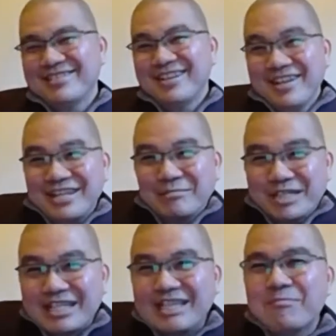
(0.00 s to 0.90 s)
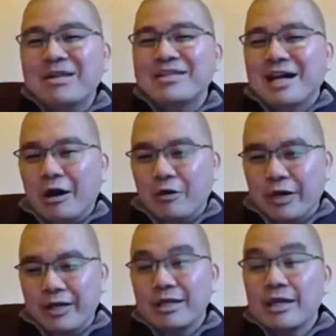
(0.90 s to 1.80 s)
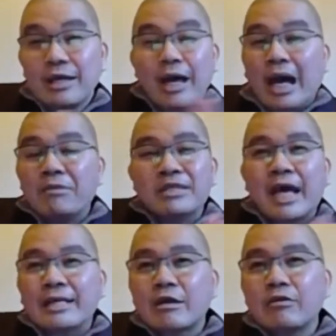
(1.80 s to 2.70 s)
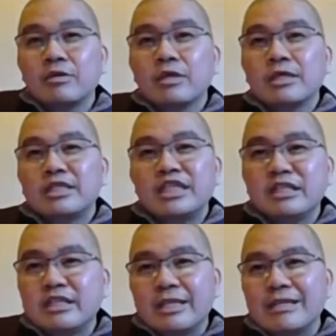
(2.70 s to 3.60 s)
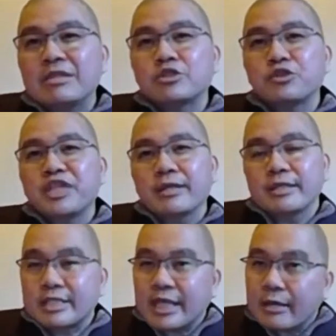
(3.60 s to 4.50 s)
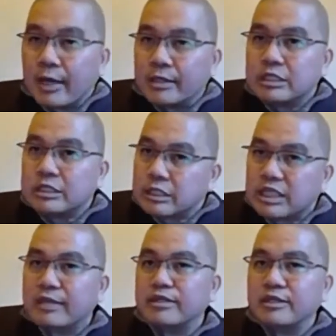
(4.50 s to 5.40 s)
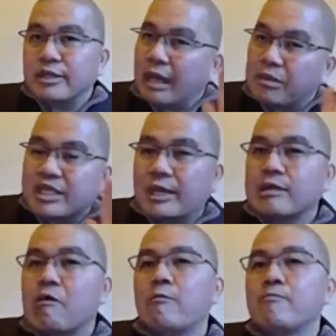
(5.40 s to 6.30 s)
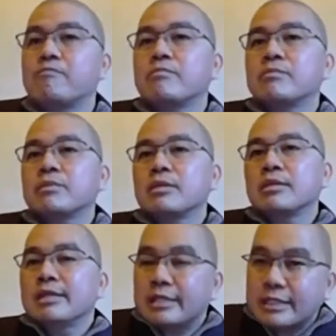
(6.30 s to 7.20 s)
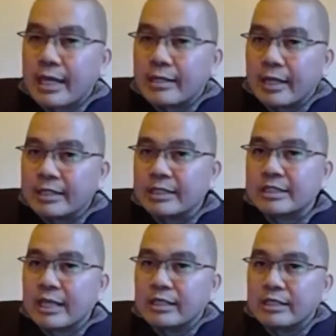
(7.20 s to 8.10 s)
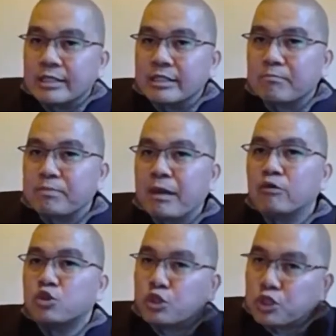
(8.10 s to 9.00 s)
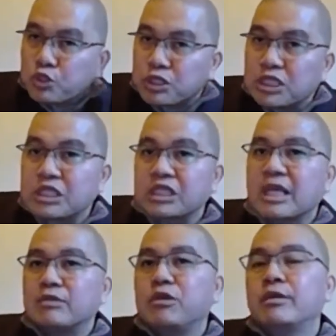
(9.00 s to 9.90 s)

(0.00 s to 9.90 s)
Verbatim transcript: 你们是一般的好人，还没达到经典里面所讲的善男子、善女人，还没达到善男子、善女人的标准，就是十善业。